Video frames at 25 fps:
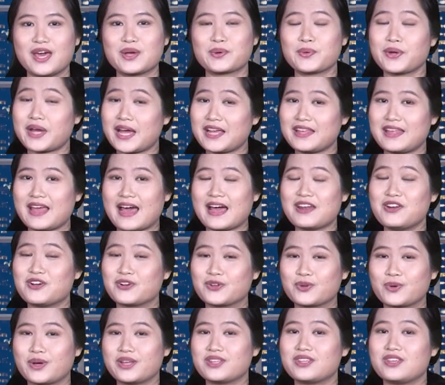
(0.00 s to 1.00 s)
Quý khán giả
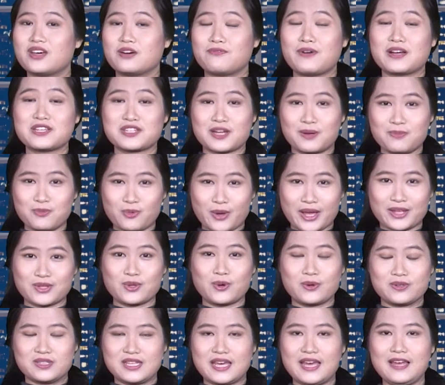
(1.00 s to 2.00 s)
đừng quên giờ phát sóng quen
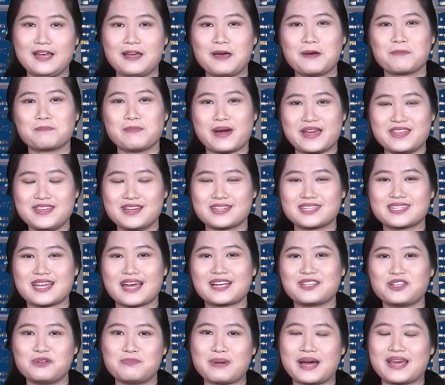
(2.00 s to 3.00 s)
thuộc nhé, 7 giờ
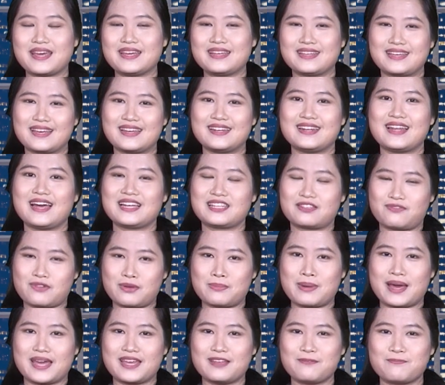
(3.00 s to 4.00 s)
sáng thứ bảy kênh
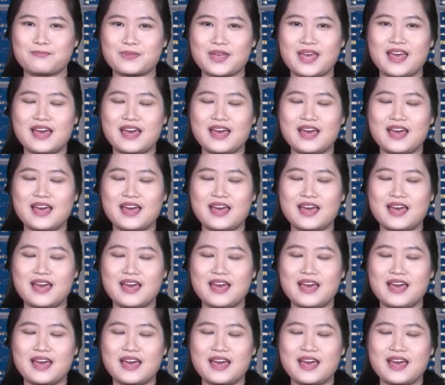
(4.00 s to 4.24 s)
HTV7.